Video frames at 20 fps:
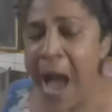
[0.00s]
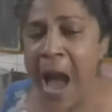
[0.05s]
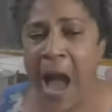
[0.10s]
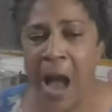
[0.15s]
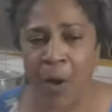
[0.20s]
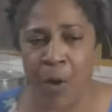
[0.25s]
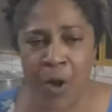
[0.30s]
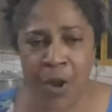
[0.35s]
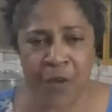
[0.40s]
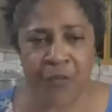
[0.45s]

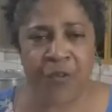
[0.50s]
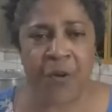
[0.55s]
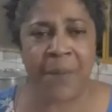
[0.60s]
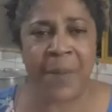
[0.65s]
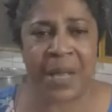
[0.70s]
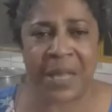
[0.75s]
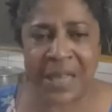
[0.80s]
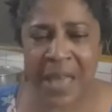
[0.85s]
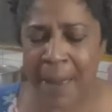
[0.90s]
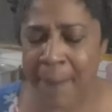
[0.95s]
agora eu vou
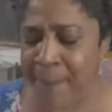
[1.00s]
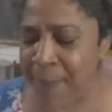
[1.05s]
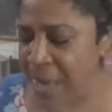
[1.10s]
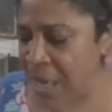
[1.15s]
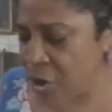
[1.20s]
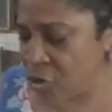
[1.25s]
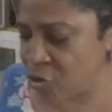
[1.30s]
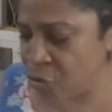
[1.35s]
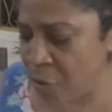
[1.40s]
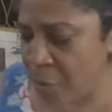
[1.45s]
mandar
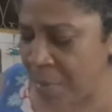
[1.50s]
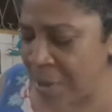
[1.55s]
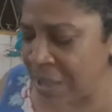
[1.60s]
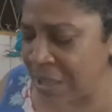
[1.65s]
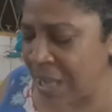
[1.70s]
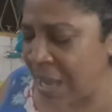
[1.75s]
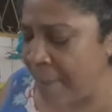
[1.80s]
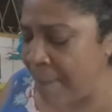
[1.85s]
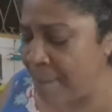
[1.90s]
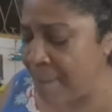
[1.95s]
beijo. Vou
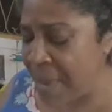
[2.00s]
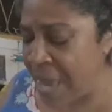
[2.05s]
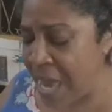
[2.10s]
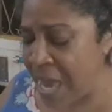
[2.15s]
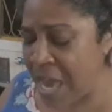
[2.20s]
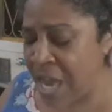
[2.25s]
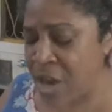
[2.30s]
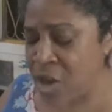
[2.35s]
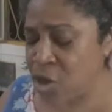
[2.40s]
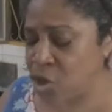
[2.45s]
mandar
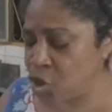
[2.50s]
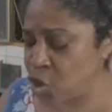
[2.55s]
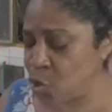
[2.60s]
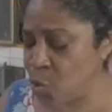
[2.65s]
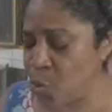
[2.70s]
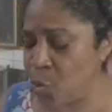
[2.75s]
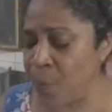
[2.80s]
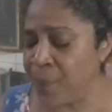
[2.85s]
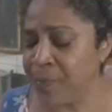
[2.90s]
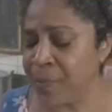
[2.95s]

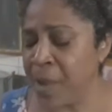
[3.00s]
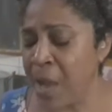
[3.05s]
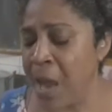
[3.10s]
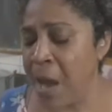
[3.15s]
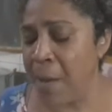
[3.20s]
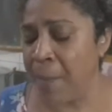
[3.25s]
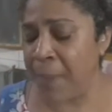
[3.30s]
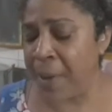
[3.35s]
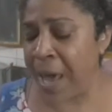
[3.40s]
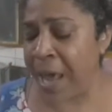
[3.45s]
beijo
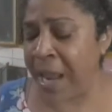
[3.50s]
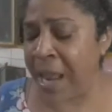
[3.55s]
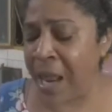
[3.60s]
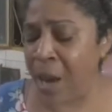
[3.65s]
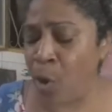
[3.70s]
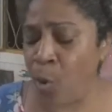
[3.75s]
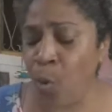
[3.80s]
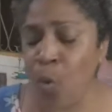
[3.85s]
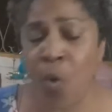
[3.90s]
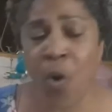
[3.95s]
para
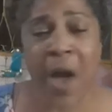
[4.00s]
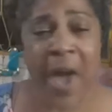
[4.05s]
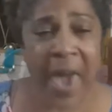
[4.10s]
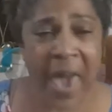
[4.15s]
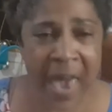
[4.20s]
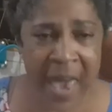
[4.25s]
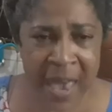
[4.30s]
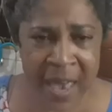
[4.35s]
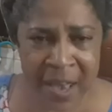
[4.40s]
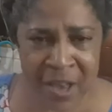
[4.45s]
Lu
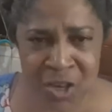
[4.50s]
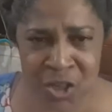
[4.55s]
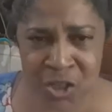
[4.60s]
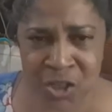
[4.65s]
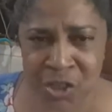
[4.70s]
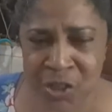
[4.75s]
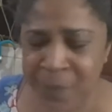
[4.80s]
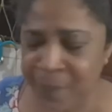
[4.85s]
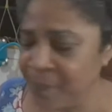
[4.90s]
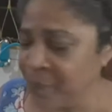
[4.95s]

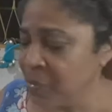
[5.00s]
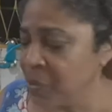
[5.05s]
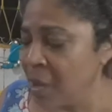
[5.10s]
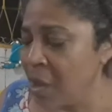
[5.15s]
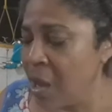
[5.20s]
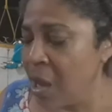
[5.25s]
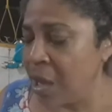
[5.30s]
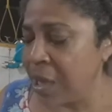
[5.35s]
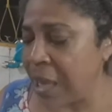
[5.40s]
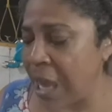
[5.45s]
Reis.
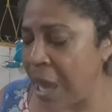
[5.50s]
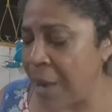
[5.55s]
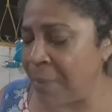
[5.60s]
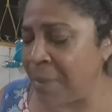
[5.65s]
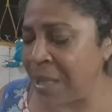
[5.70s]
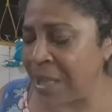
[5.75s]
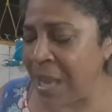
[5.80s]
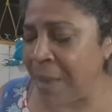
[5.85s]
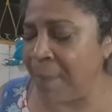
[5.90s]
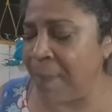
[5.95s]
Quero
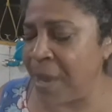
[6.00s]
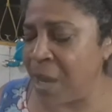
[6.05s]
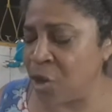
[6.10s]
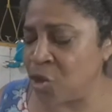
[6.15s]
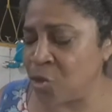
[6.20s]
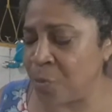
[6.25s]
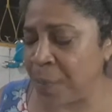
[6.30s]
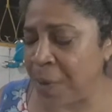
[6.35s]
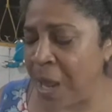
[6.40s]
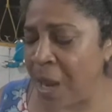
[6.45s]
mandar
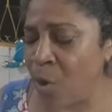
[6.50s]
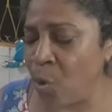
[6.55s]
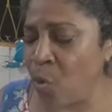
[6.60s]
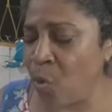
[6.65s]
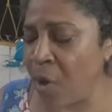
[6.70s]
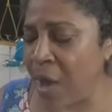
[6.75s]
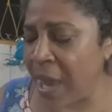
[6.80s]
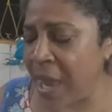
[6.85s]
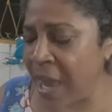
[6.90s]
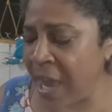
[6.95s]
beijo para
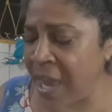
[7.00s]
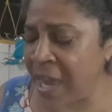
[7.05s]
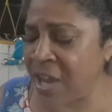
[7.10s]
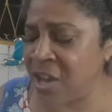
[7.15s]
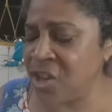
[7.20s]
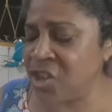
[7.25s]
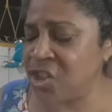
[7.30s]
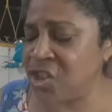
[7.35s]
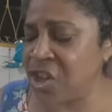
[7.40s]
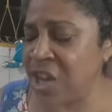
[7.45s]
Lu
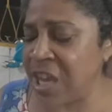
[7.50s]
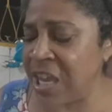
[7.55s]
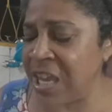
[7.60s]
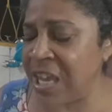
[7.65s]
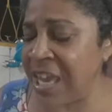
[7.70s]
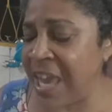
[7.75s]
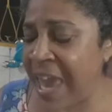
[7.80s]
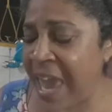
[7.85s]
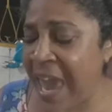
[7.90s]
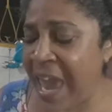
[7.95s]
Reis,
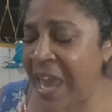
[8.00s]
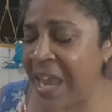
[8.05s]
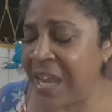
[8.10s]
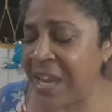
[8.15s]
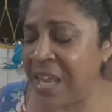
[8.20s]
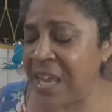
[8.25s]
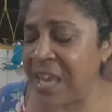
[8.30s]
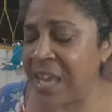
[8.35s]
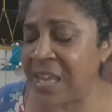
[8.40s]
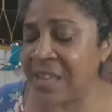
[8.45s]

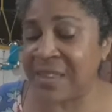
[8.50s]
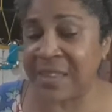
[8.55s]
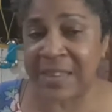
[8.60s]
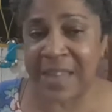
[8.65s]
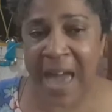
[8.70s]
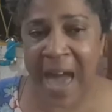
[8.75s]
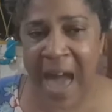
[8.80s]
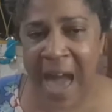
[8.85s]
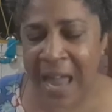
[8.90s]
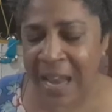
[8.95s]
Iene
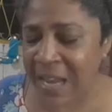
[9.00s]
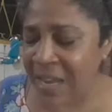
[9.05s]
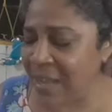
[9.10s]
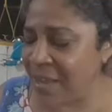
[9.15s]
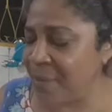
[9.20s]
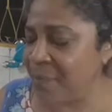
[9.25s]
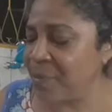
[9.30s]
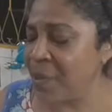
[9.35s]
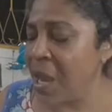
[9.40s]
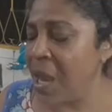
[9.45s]

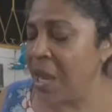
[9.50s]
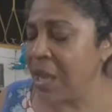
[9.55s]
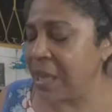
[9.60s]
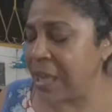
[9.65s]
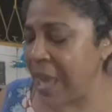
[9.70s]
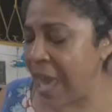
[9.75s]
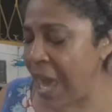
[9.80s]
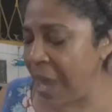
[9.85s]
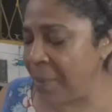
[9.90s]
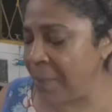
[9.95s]
Itali.
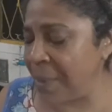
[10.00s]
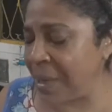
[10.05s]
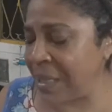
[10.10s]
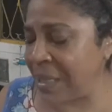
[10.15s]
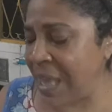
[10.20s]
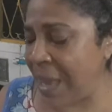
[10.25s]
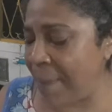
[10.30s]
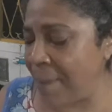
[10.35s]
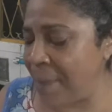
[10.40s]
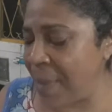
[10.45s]
Quero
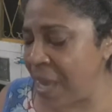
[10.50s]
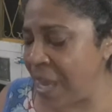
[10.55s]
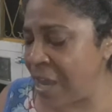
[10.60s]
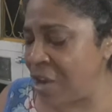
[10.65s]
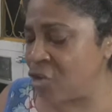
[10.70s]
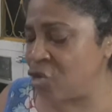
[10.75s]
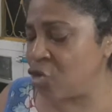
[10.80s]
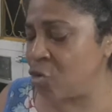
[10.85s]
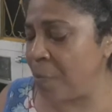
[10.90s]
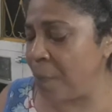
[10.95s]
mandar
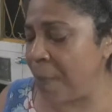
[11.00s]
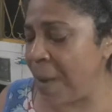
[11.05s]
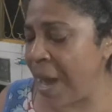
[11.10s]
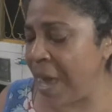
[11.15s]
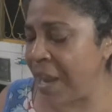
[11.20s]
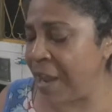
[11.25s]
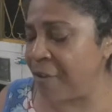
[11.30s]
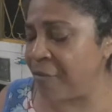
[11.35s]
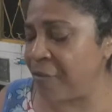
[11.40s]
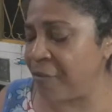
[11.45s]
beijo
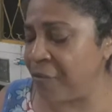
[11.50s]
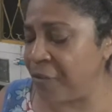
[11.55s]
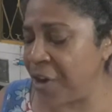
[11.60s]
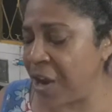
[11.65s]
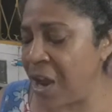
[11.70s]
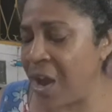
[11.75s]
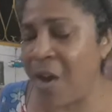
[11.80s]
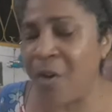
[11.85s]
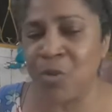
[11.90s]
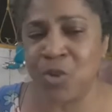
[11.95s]
para
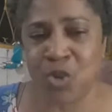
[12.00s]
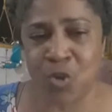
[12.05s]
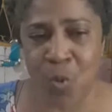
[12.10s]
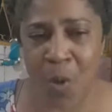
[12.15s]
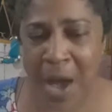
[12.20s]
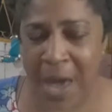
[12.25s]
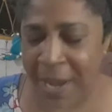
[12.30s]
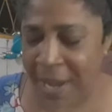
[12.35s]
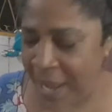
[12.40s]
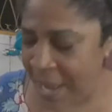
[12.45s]
Frãos
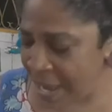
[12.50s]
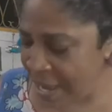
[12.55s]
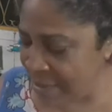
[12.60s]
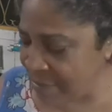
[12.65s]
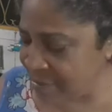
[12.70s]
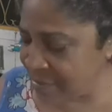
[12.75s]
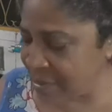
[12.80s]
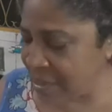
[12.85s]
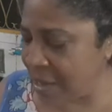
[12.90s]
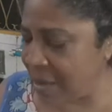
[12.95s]

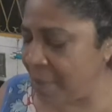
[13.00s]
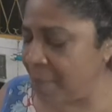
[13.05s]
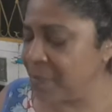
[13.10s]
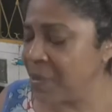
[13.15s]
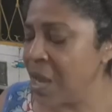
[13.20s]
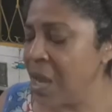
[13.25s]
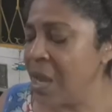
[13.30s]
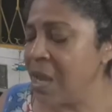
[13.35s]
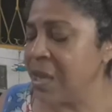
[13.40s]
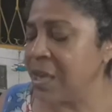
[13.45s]
40.
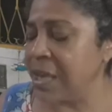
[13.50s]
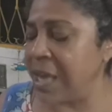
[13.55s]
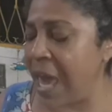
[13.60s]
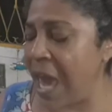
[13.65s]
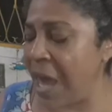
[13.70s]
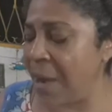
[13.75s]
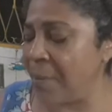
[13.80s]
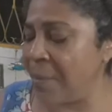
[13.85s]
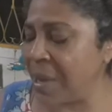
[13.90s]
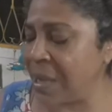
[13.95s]

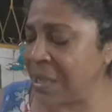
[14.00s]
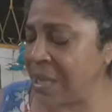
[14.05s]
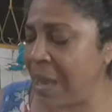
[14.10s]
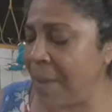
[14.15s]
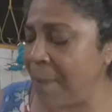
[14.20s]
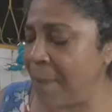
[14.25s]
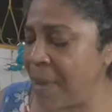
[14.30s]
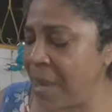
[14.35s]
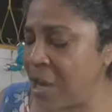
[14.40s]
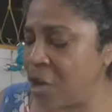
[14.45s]
Quero
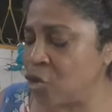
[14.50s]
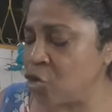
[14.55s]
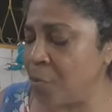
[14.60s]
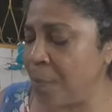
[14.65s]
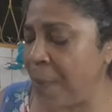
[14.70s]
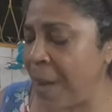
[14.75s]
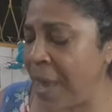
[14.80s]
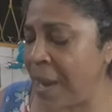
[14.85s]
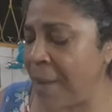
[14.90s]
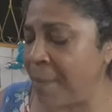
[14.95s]
mandar beijo
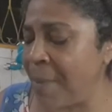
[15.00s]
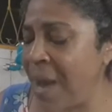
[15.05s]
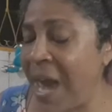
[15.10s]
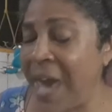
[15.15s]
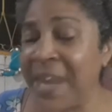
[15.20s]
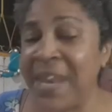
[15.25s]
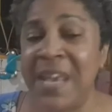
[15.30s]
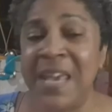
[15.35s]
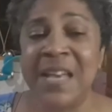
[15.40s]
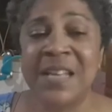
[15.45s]
para
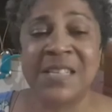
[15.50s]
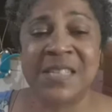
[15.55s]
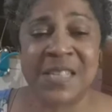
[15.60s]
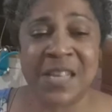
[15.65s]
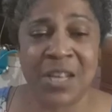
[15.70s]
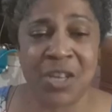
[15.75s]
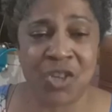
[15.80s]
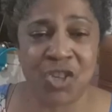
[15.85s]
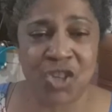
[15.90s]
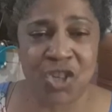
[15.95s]
Maria
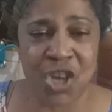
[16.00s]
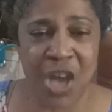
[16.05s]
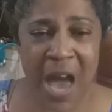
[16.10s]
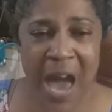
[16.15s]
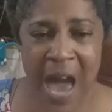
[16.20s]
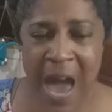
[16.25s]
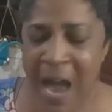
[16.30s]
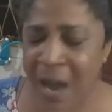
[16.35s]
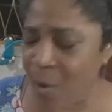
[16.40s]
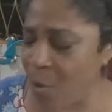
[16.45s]

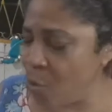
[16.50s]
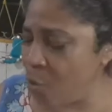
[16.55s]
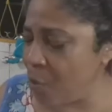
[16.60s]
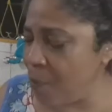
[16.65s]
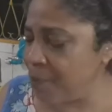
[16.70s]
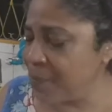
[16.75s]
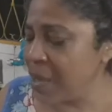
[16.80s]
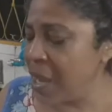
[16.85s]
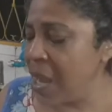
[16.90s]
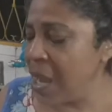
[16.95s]

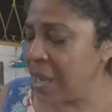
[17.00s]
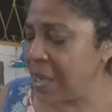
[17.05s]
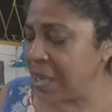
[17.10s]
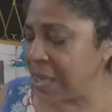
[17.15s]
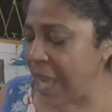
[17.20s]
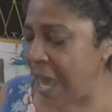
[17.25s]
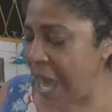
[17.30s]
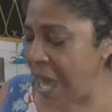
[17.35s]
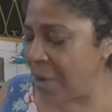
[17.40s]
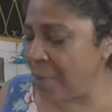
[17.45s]
Santiago.
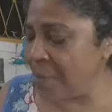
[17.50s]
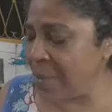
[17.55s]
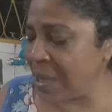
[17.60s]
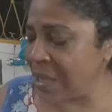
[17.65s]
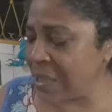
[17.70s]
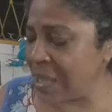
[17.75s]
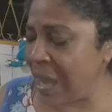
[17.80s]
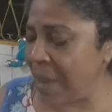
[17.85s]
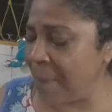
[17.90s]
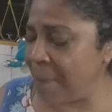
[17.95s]
Quero
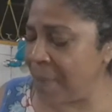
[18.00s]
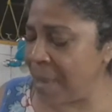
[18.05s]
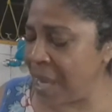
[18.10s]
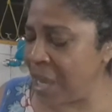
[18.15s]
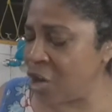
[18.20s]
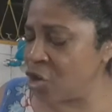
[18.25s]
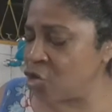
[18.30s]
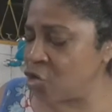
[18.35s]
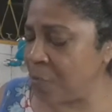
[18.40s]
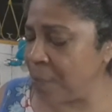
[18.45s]
mandar
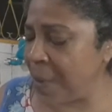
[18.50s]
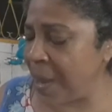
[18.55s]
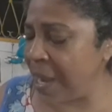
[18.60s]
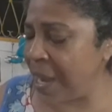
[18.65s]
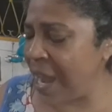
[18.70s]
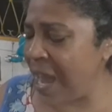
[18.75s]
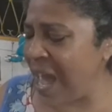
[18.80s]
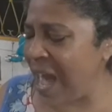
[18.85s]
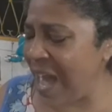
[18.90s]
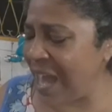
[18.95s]
beijo
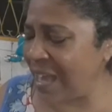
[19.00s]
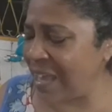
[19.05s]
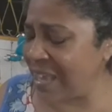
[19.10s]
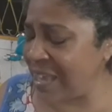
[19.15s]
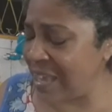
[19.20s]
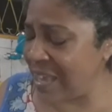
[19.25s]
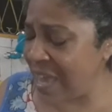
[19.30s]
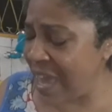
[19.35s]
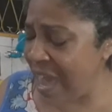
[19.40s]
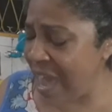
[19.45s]
para
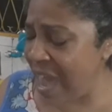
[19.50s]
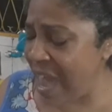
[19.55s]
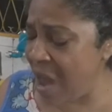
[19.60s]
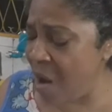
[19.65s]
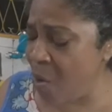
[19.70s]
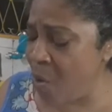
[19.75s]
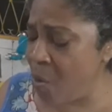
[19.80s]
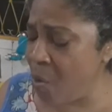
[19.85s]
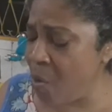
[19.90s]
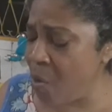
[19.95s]

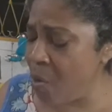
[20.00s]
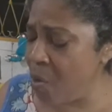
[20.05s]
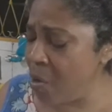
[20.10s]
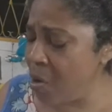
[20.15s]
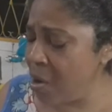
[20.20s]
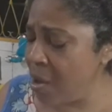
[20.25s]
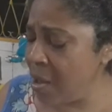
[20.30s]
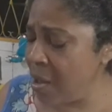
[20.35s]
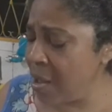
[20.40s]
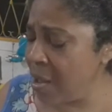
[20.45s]
Raquel.